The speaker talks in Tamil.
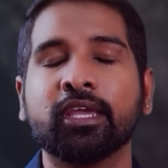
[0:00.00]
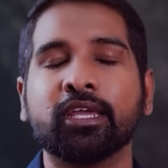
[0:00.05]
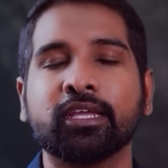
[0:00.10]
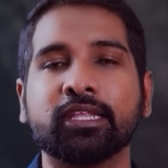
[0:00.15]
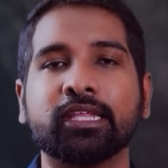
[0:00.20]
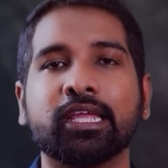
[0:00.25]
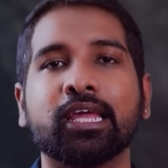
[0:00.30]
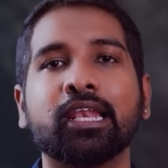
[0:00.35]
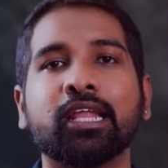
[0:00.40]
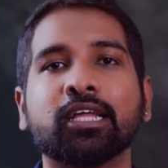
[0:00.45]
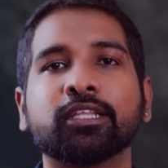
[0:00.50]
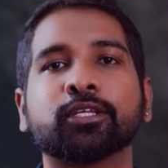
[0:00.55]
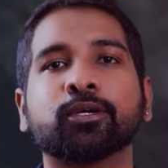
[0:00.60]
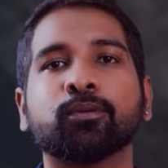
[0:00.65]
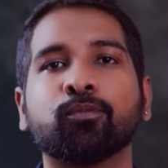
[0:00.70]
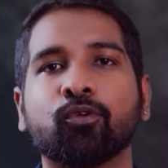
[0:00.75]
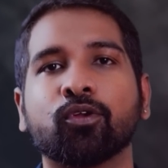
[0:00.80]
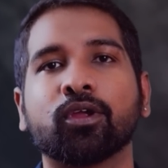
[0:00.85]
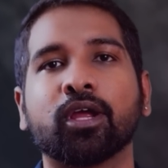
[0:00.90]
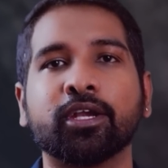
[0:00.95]
இது
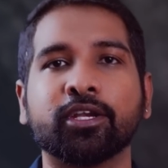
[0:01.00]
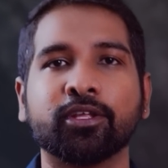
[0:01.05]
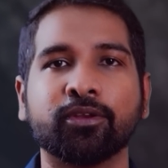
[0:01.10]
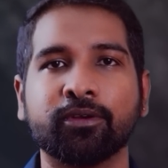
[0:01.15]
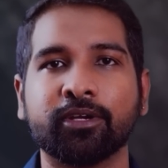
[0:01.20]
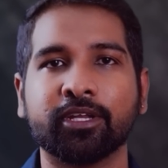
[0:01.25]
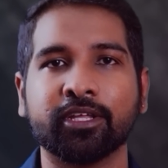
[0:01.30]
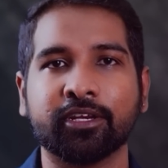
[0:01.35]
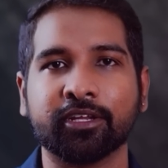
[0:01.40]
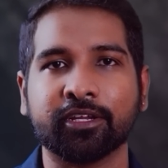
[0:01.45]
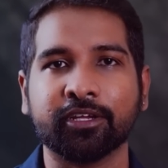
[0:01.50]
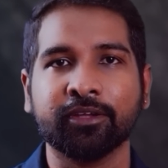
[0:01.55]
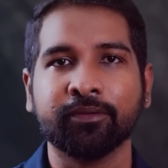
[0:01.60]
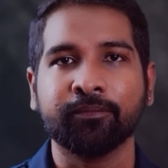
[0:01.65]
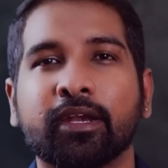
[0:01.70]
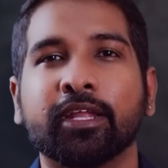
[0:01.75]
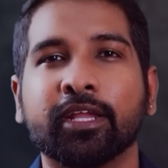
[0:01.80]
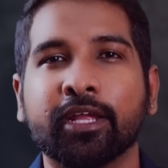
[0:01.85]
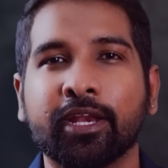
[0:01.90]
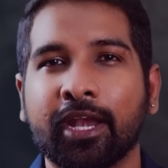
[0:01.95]
எல்லாத்துக்கும் ஒரு கண்டினியூட்டி இருக்குது
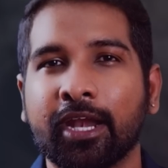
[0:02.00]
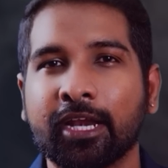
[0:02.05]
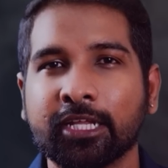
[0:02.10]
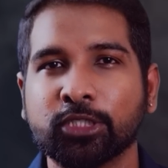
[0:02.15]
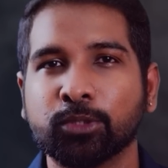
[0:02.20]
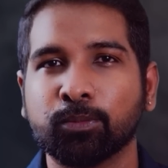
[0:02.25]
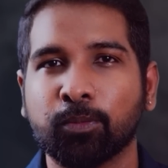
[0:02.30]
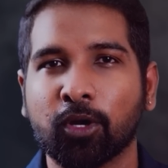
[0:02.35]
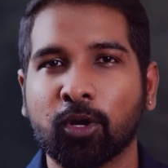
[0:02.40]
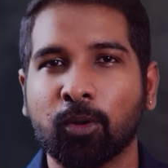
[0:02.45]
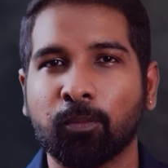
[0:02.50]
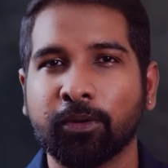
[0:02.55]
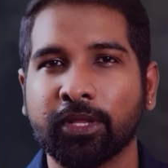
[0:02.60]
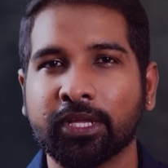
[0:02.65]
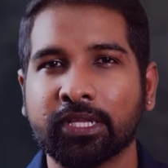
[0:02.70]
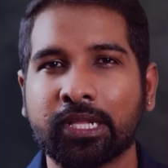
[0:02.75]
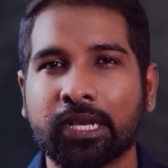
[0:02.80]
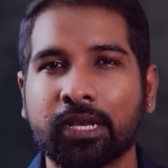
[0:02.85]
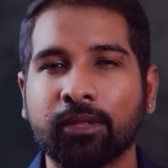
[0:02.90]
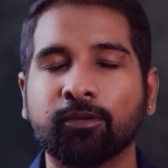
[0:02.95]
நீங்கள் நினச்சி பார்க்க
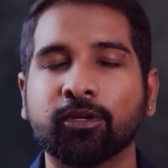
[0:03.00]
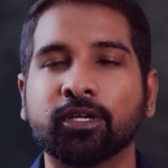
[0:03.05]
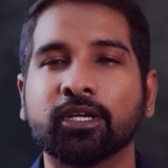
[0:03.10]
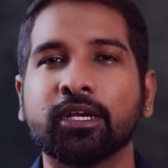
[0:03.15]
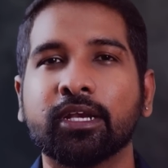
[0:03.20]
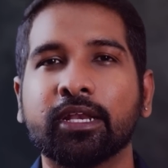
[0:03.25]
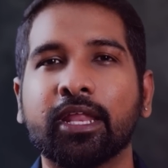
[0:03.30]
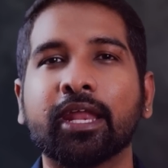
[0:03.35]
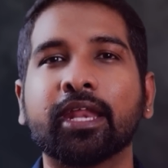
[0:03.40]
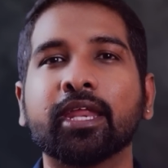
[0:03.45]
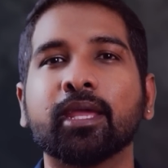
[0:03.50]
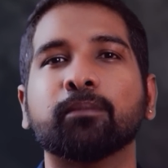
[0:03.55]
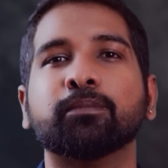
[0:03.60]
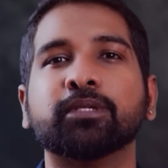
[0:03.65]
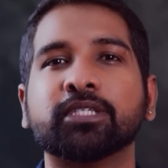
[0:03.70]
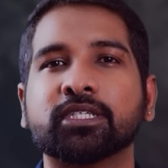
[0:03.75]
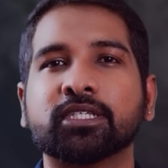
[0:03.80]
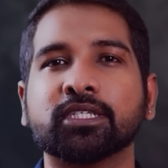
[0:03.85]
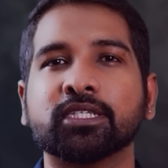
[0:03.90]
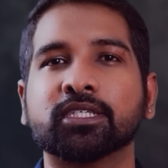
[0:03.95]
முடியாத அளவுக்கு நிறைய
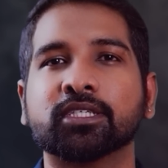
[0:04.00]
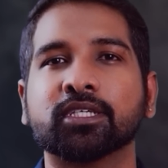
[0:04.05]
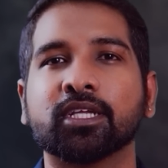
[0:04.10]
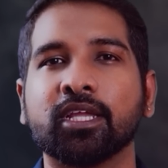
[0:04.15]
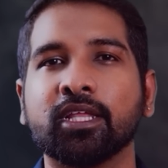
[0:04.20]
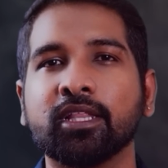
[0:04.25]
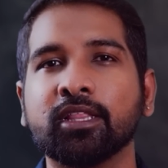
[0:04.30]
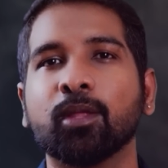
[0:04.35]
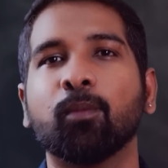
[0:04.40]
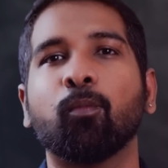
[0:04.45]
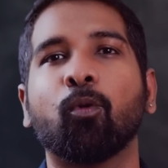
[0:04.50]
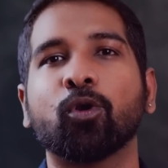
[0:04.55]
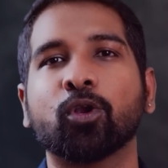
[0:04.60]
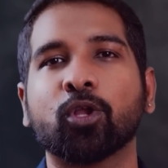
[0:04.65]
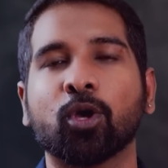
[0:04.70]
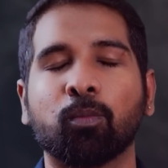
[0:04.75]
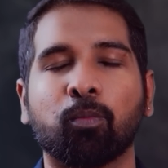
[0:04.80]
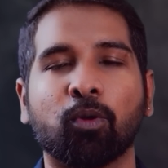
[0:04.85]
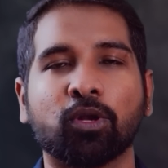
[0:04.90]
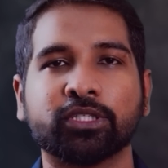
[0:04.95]
மிஸ்ட்ரிஸ் இந்த மோண்ட்
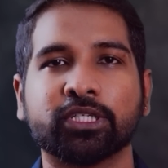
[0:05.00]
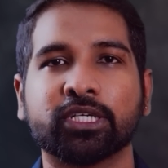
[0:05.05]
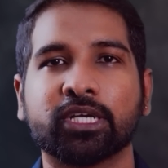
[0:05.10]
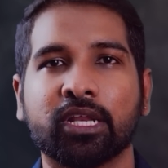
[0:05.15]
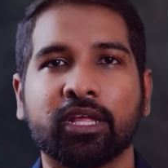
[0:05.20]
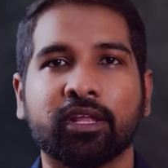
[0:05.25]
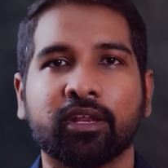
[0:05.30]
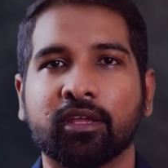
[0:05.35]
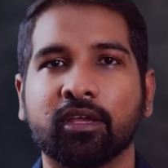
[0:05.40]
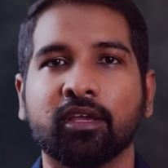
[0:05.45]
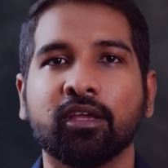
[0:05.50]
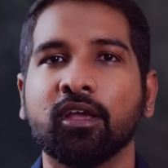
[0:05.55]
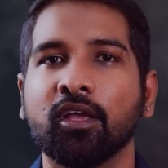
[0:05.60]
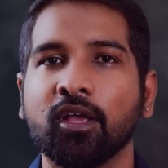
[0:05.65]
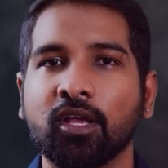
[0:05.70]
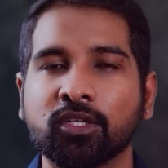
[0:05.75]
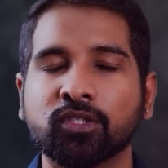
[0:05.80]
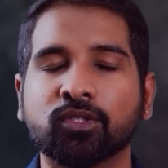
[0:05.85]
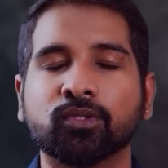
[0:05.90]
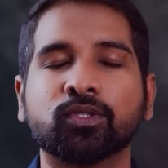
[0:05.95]
ஆஃப் ப்ராஜெக்ட்டில் இருக்குது
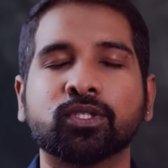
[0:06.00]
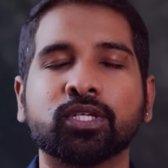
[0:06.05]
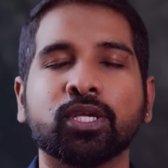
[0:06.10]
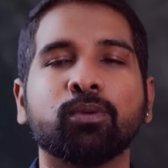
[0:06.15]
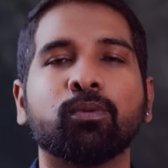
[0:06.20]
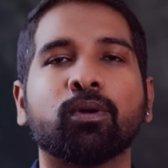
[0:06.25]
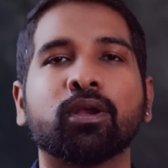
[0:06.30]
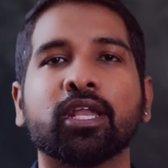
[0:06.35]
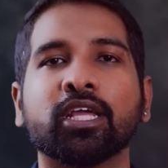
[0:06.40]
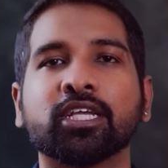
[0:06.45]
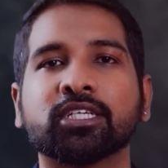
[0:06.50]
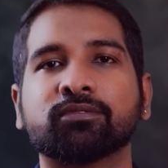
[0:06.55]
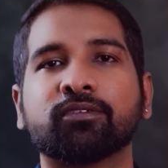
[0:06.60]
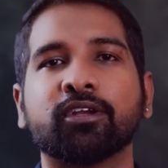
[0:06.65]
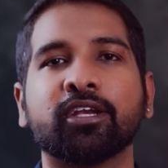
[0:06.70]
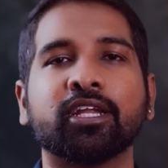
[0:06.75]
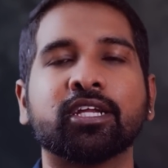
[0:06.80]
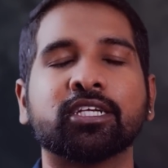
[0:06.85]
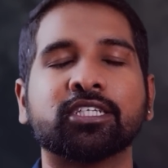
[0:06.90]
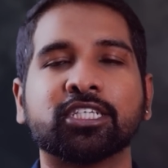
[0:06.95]
ஸோ சி ஒன் நெக்ஸ்ட்
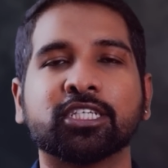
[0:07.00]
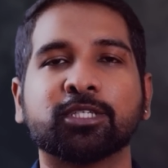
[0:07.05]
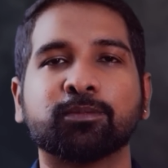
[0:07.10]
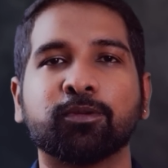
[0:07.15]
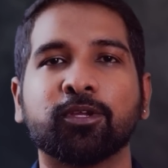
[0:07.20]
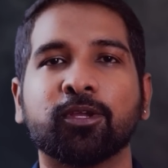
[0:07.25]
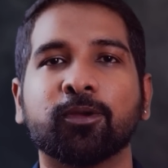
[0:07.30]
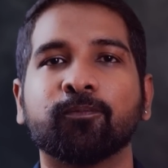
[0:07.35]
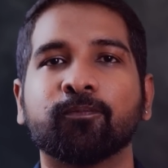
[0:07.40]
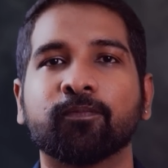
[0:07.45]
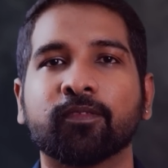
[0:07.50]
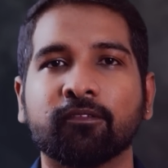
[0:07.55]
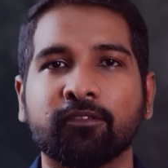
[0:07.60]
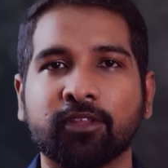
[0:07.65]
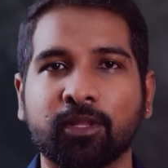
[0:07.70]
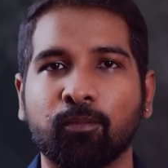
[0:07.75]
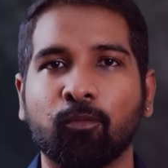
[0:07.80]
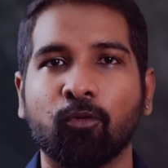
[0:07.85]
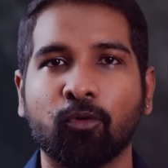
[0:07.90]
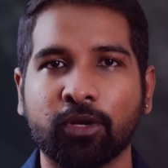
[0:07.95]
ஃப்ரைடே அட் சிக்ஸ் பிஎம்
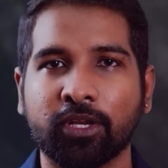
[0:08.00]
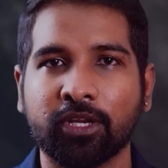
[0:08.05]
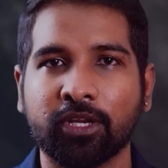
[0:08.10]
வித் மோர்